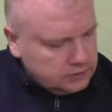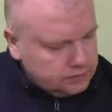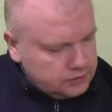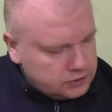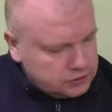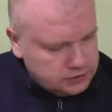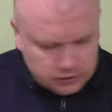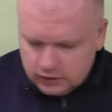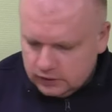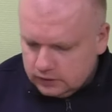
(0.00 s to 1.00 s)

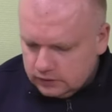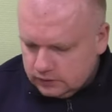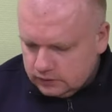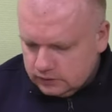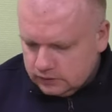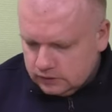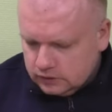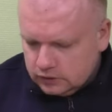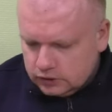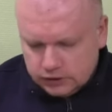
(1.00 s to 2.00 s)
Вершинки
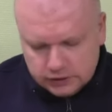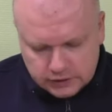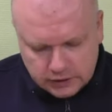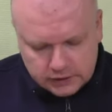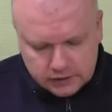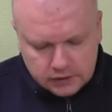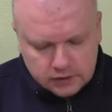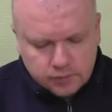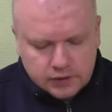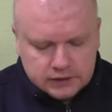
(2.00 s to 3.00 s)

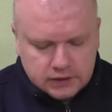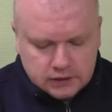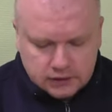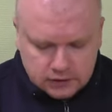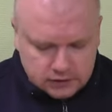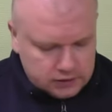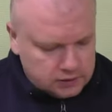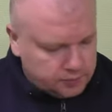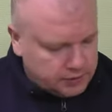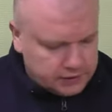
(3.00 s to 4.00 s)
63. Посадка
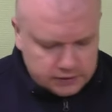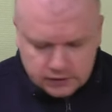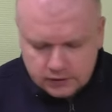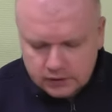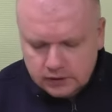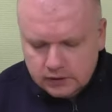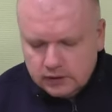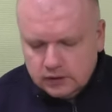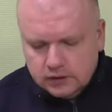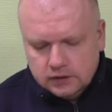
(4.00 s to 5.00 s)
3,5.
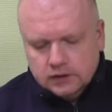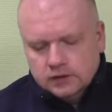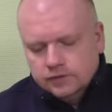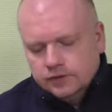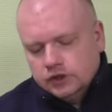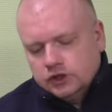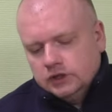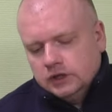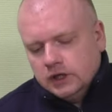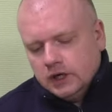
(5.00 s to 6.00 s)
А,
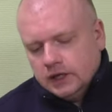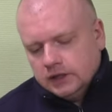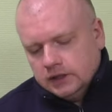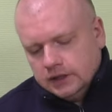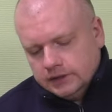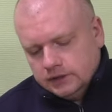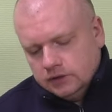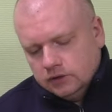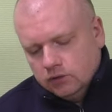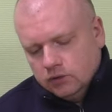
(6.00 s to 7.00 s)
вершинки 1
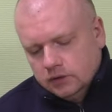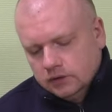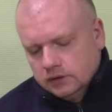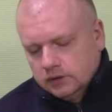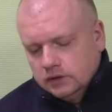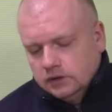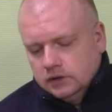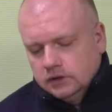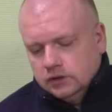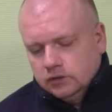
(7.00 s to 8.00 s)
стекло.
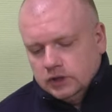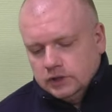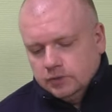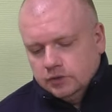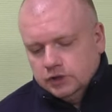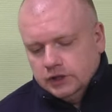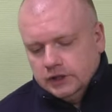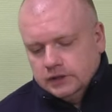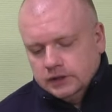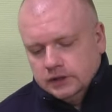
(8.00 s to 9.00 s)
Это у нас
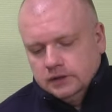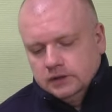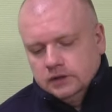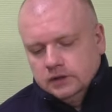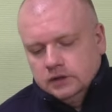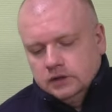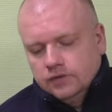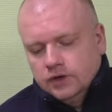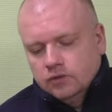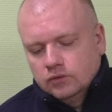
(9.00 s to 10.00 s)
получается
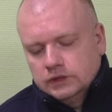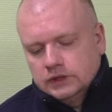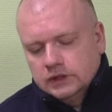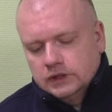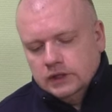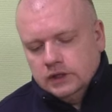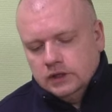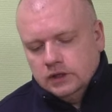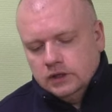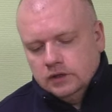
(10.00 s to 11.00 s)
2 унции. 3
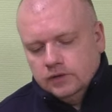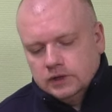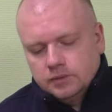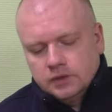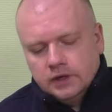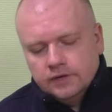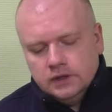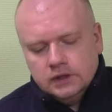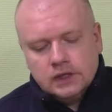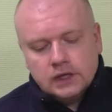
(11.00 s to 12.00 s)
и
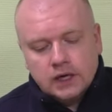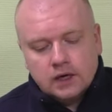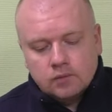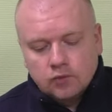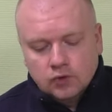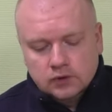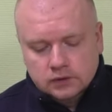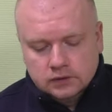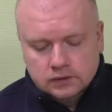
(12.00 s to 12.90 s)
2,5 карбон.